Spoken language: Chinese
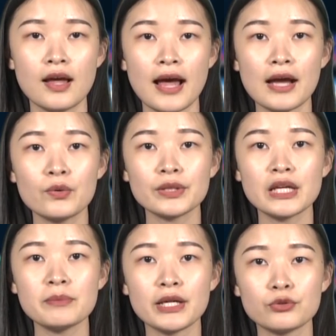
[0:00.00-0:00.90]
韩国的一
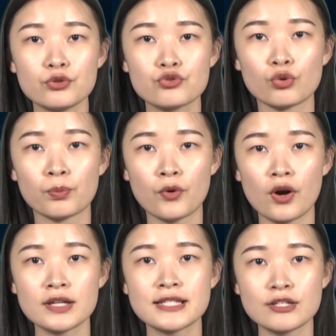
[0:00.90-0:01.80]
名女主
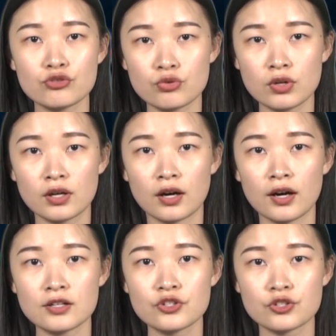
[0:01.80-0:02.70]
播金珠
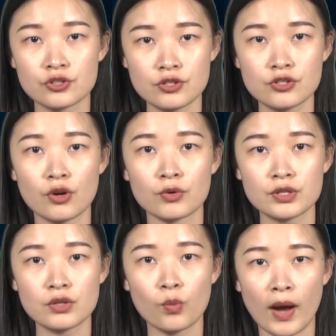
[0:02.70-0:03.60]
河十九
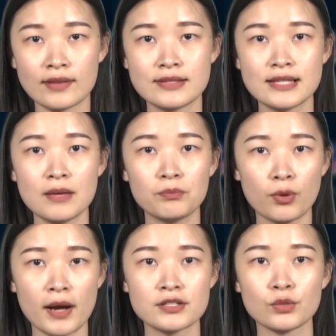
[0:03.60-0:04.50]
日晚间播
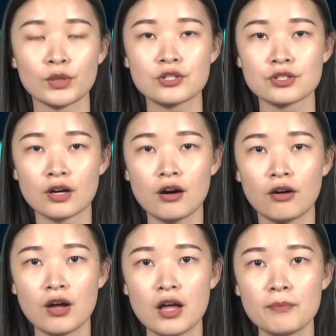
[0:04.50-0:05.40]
报新闻的时
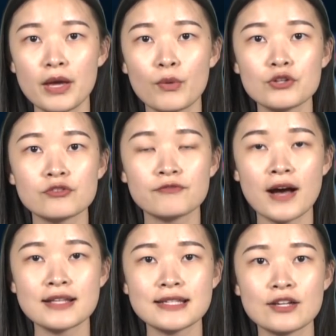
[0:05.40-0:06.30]
候，被观众
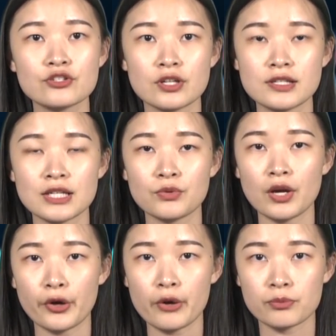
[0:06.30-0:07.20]
发现神情越
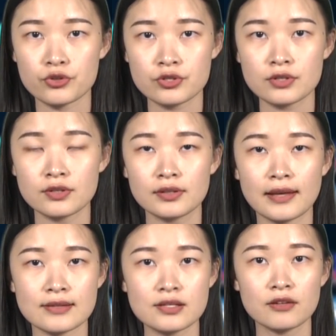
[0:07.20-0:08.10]
来越不适，
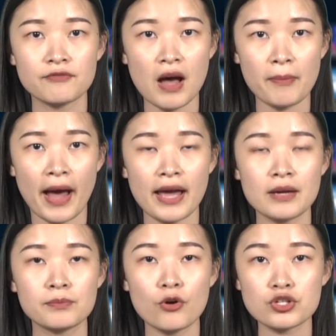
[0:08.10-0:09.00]
脸色发白，
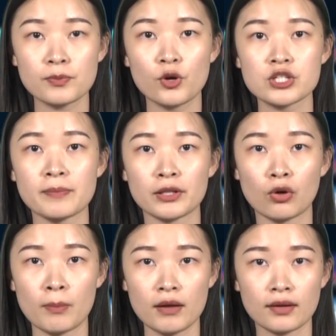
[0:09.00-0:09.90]
播着播着满
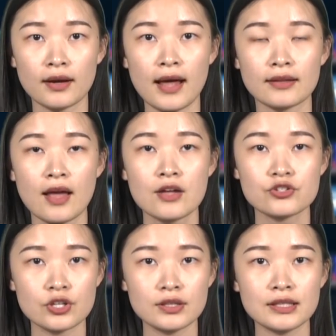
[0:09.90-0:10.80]
头冒冷汗，
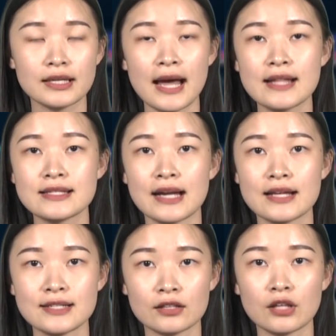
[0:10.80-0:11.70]
身体看起来
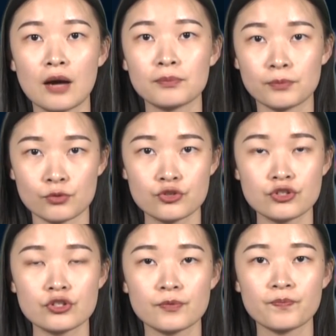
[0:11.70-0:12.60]
相当不
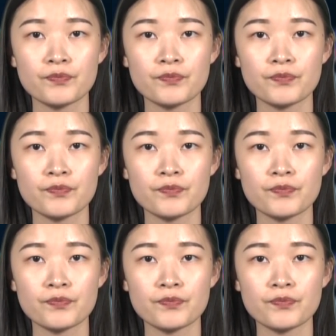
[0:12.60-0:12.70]
适。